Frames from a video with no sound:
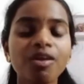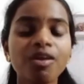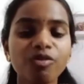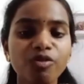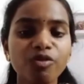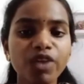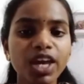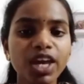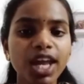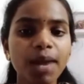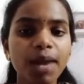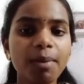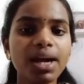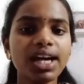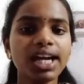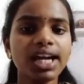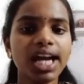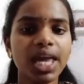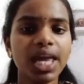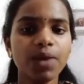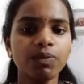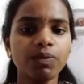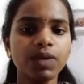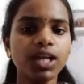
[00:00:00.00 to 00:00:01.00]

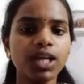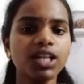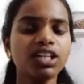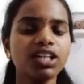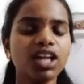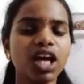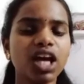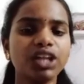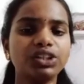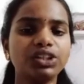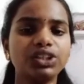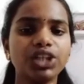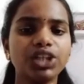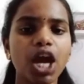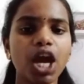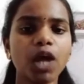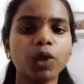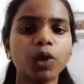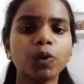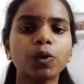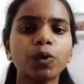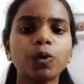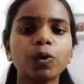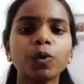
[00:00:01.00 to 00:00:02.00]
வீரமங்கை வேலு
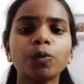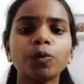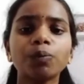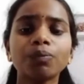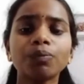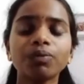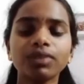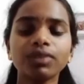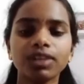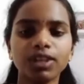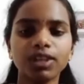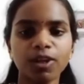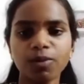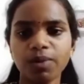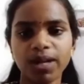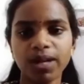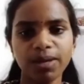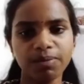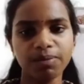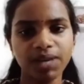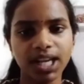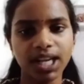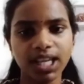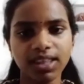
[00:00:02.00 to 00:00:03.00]
நாச்சியாருக்கும்
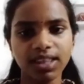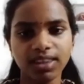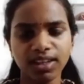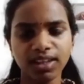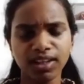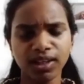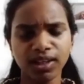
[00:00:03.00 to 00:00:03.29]
திருமணம் நடந்தது